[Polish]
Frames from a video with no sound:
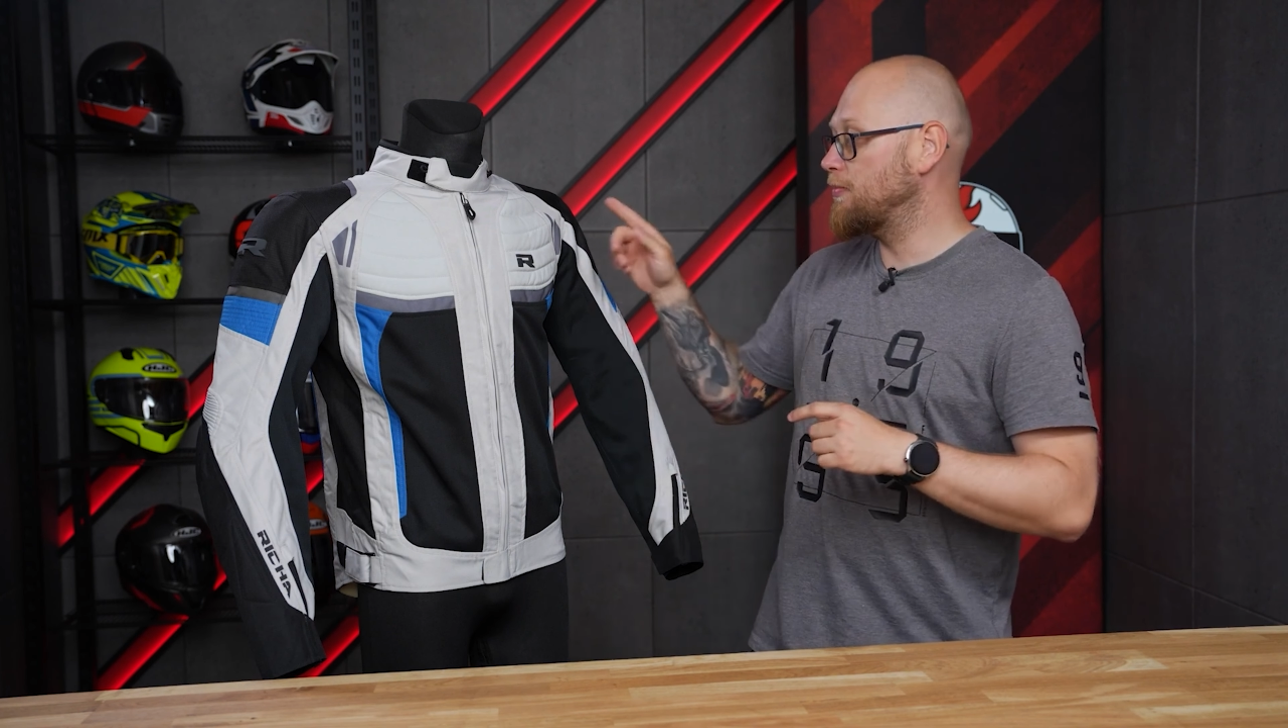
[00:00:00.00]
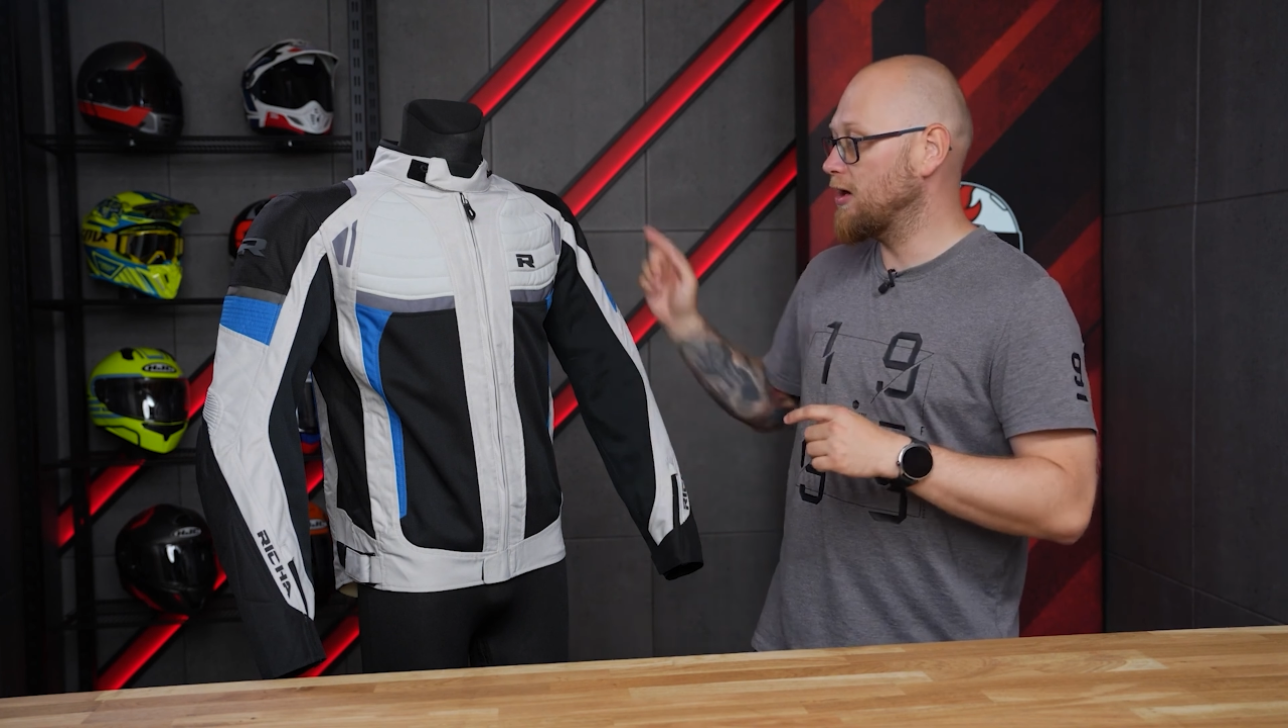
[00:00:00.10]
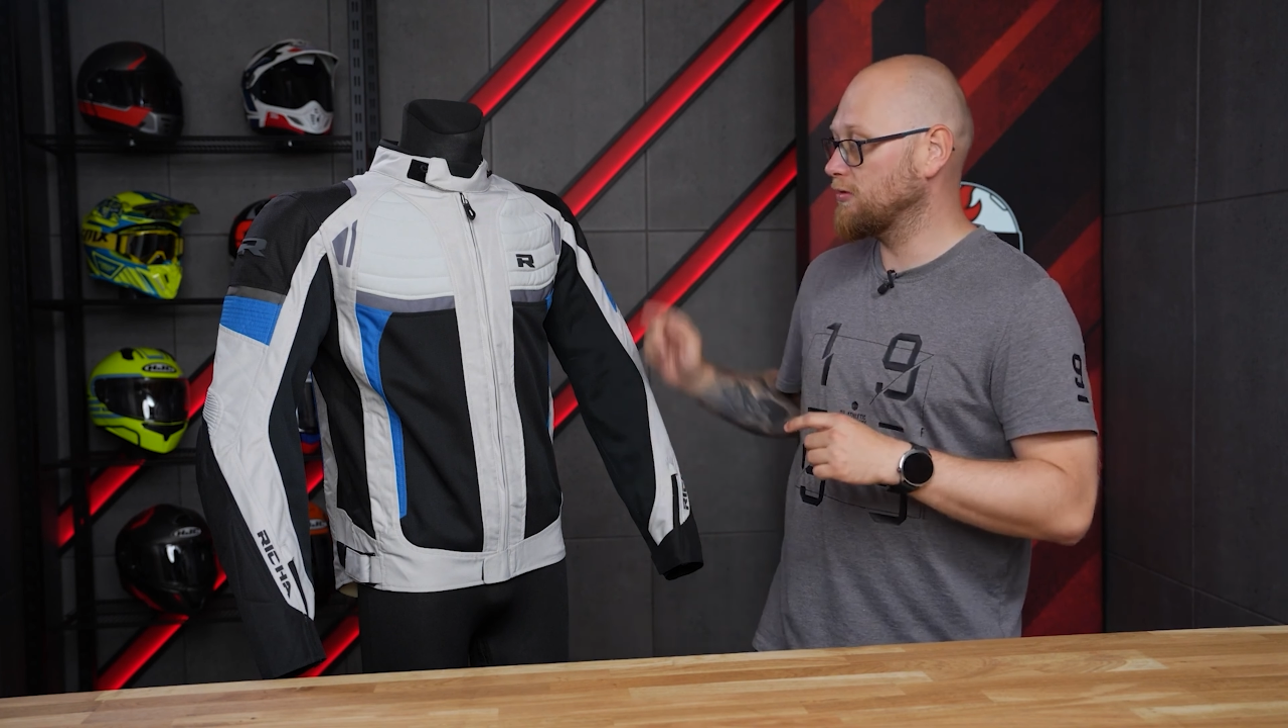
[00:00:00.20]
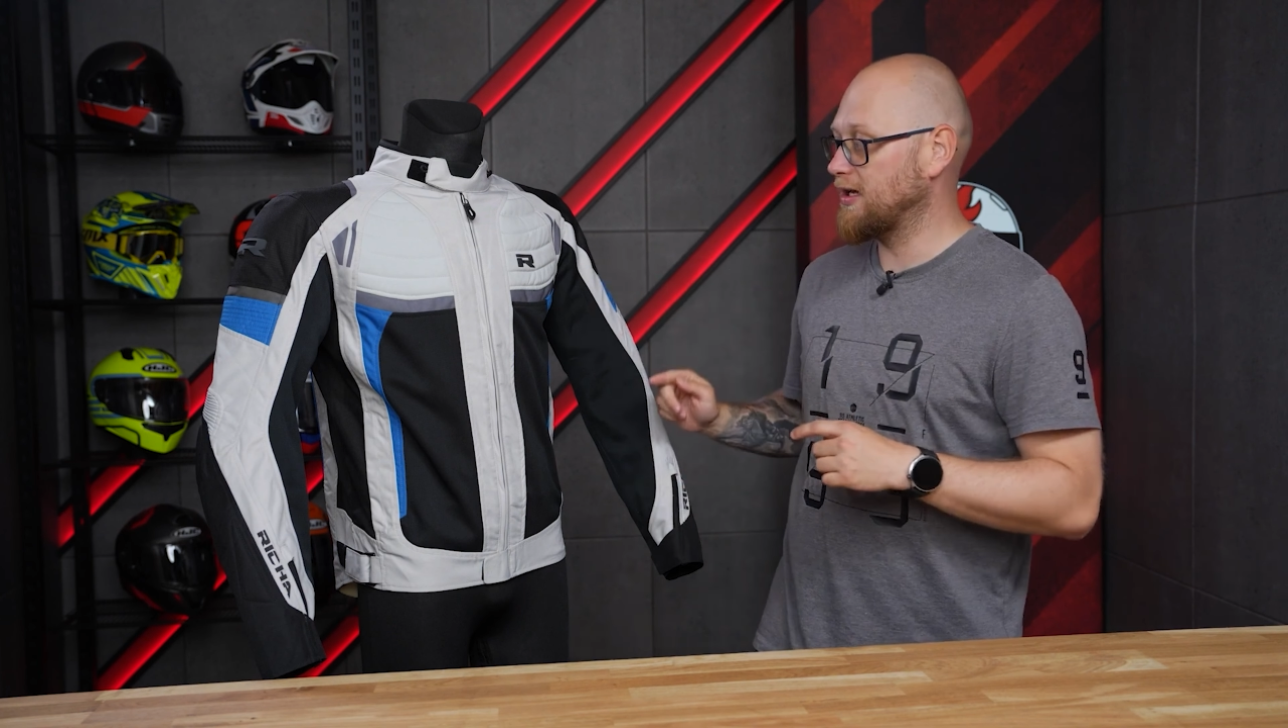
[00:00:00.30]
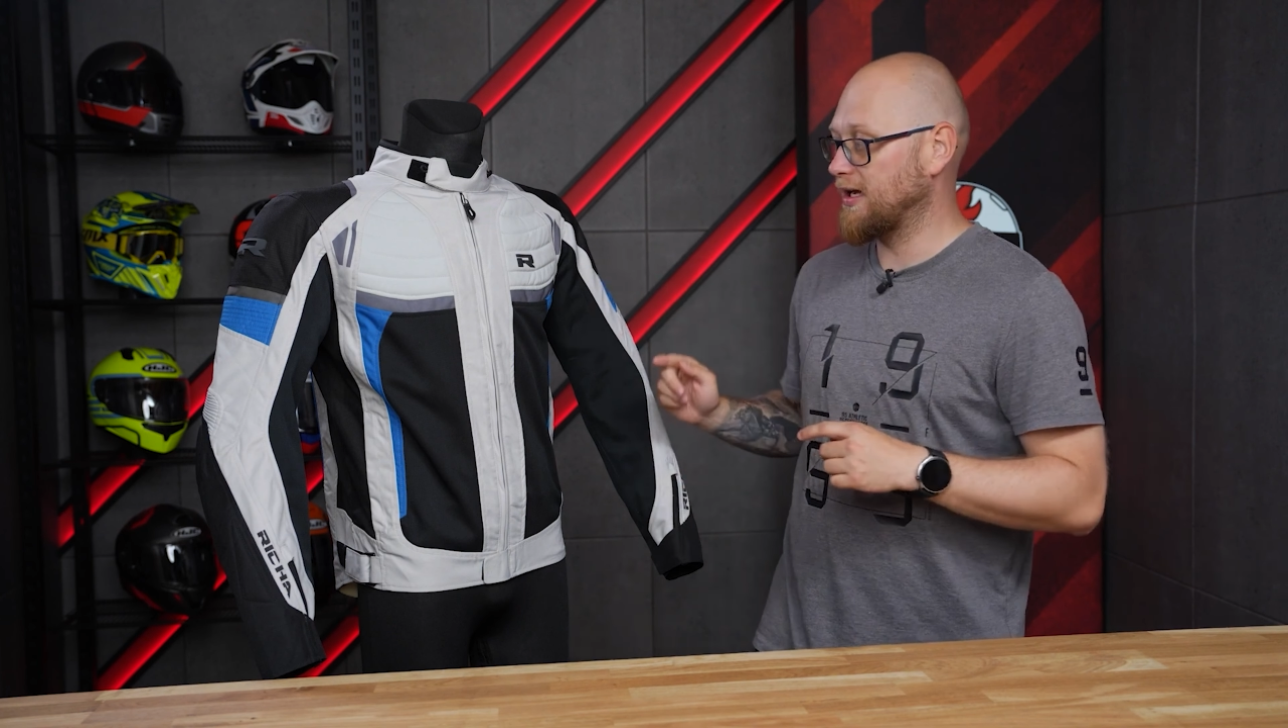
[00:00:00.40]

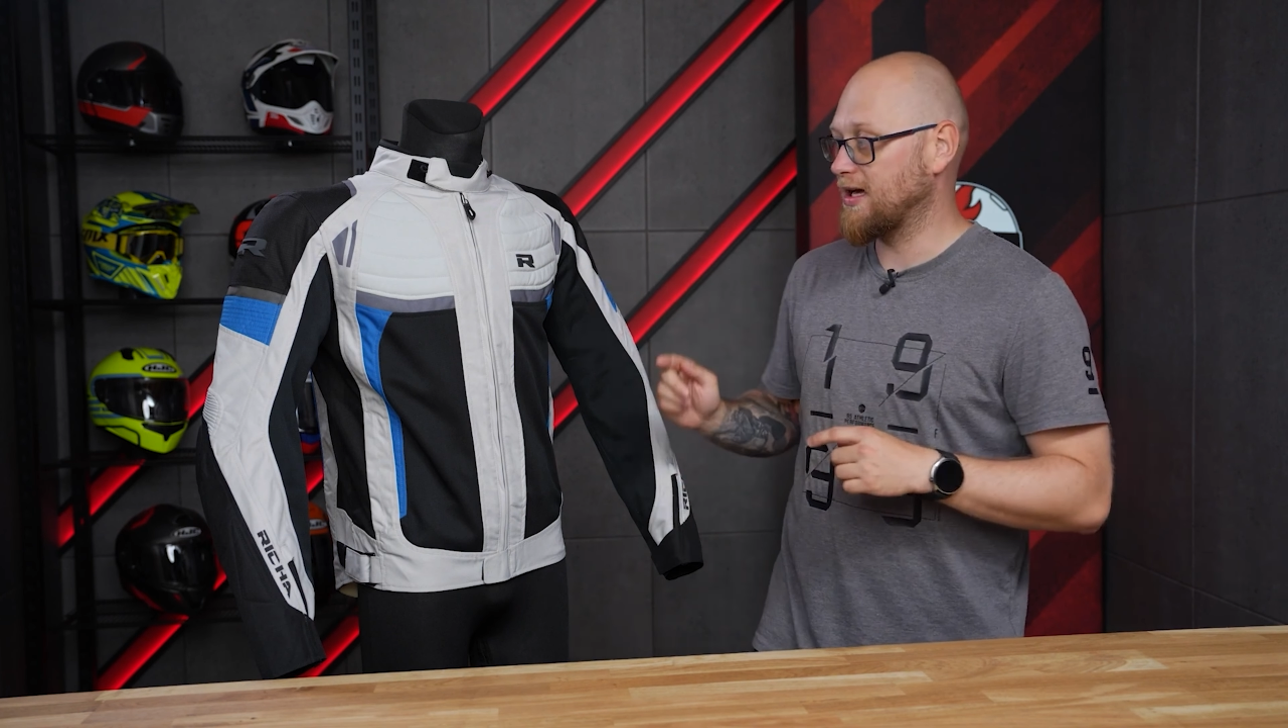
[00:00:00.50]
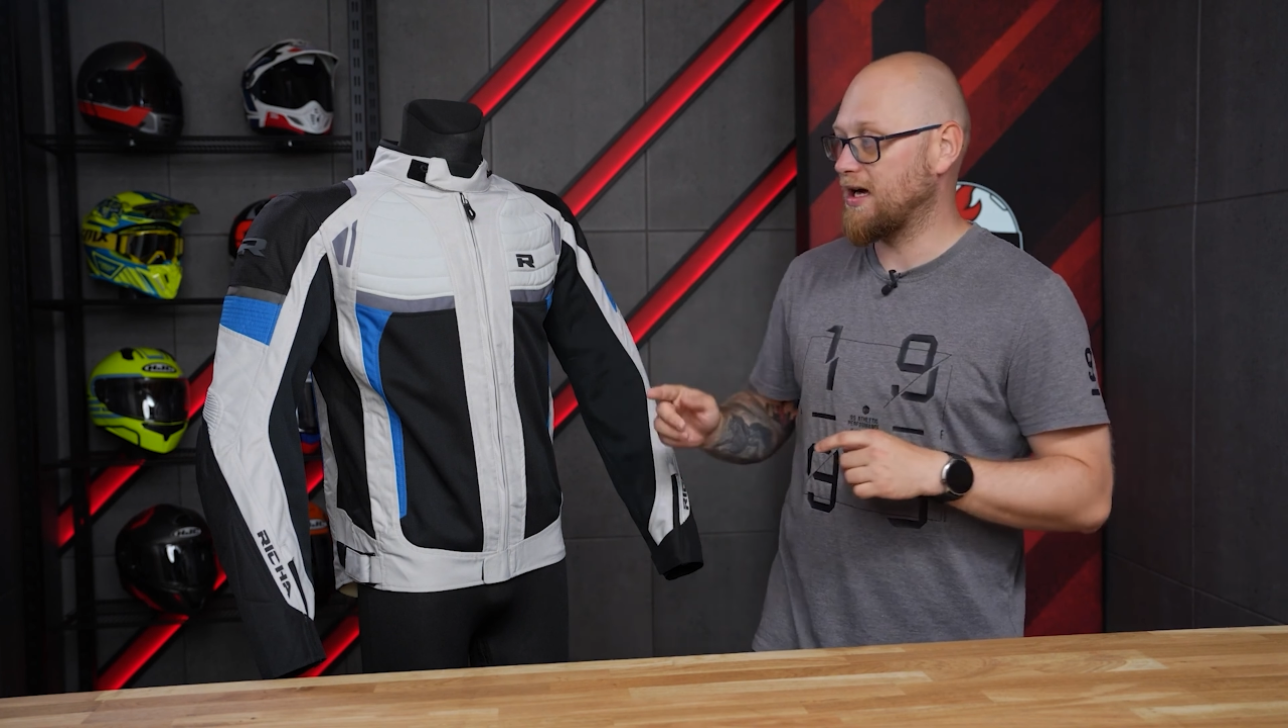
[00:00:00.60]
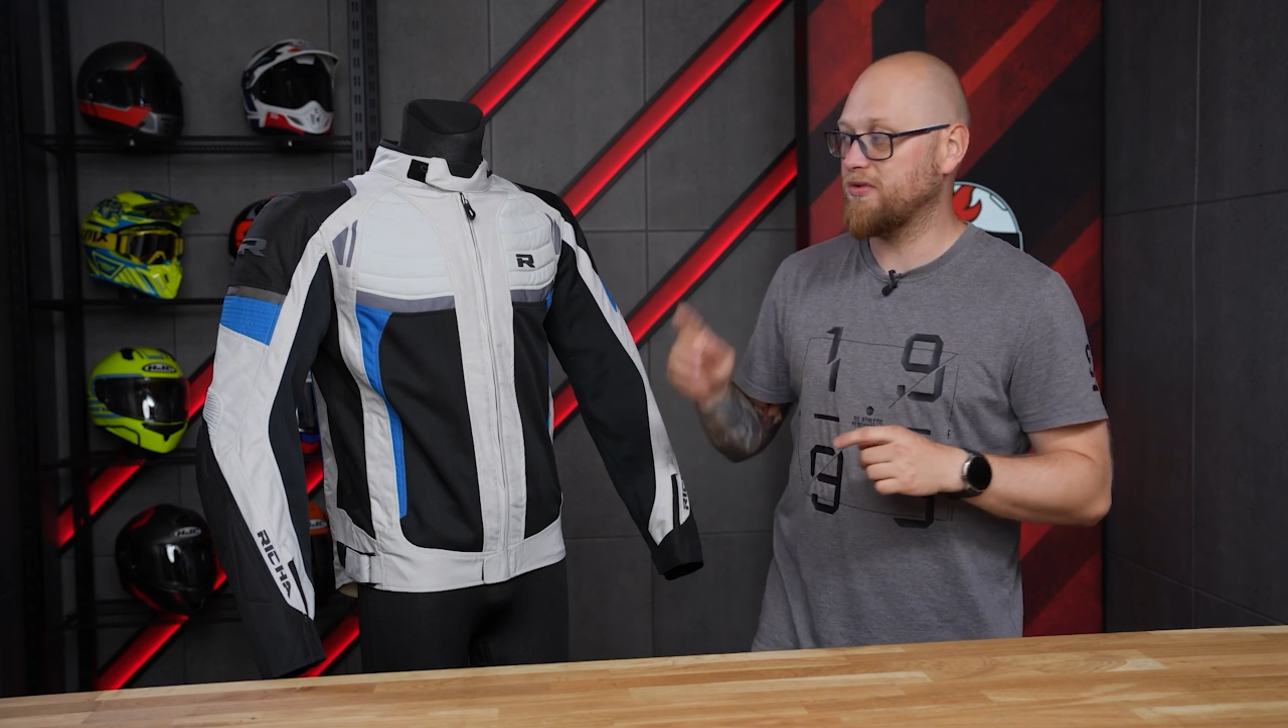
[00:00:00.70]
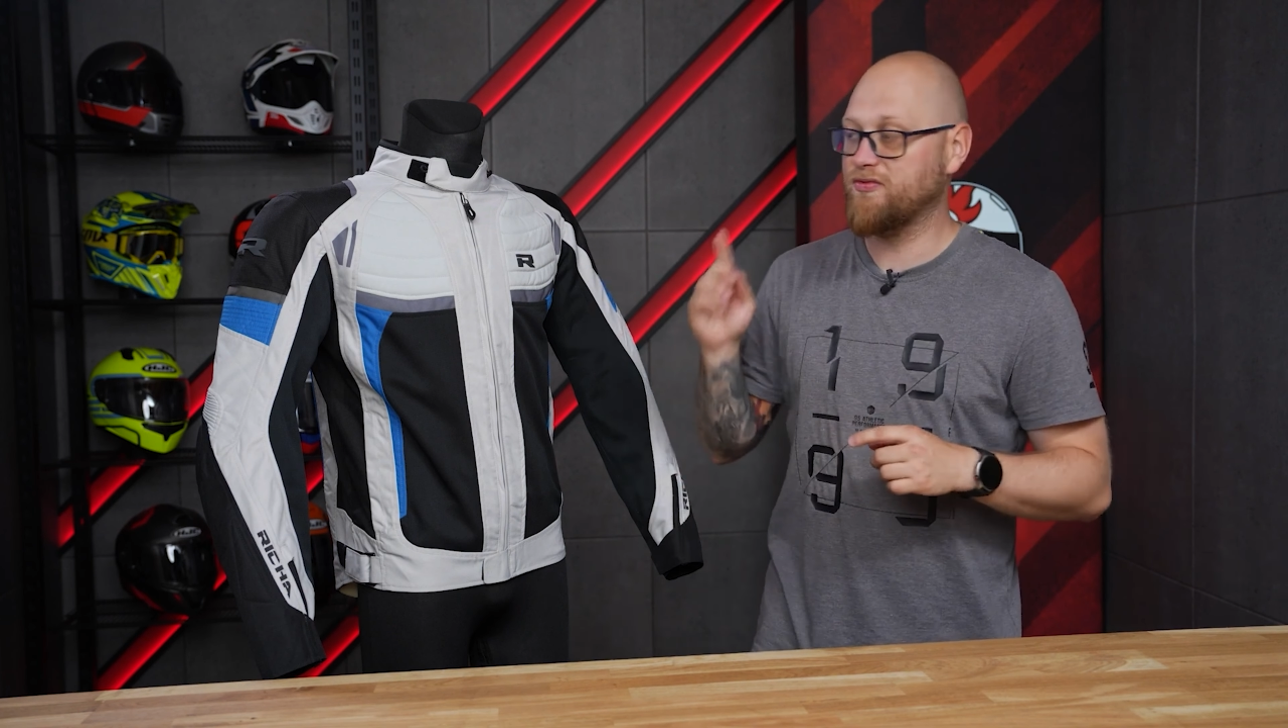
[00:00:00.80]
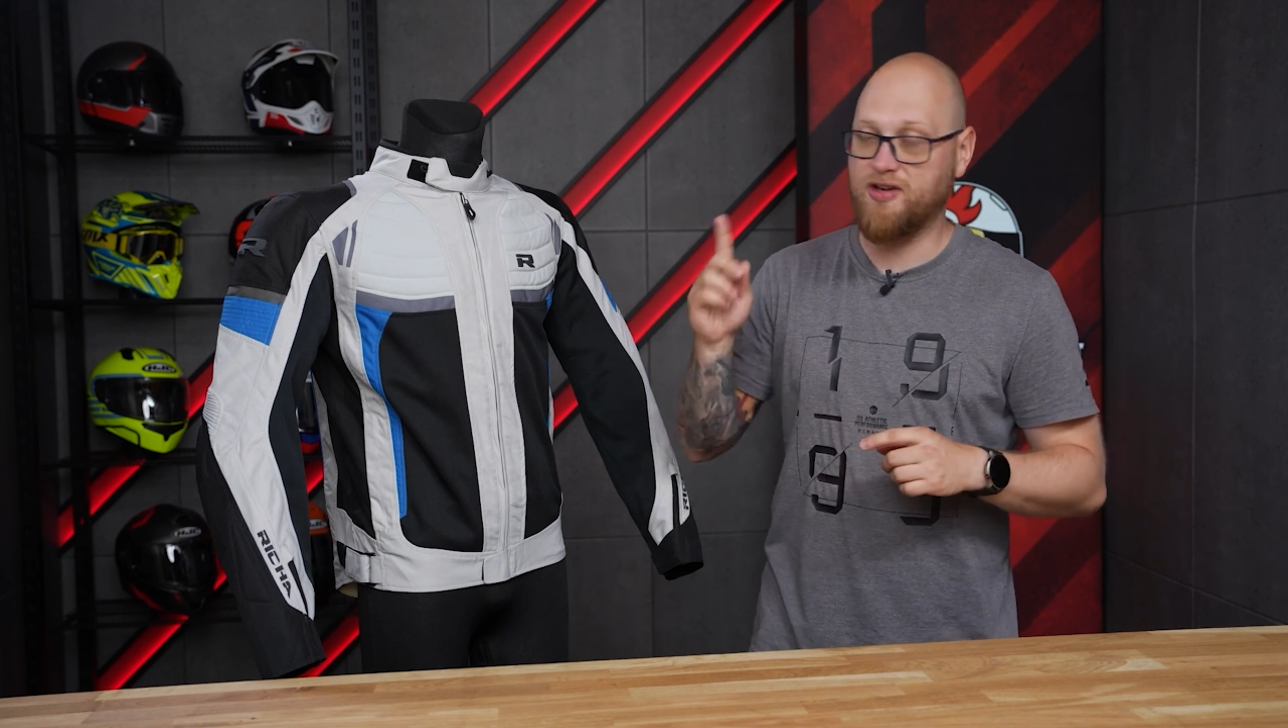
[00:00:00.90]
pełne rękawy,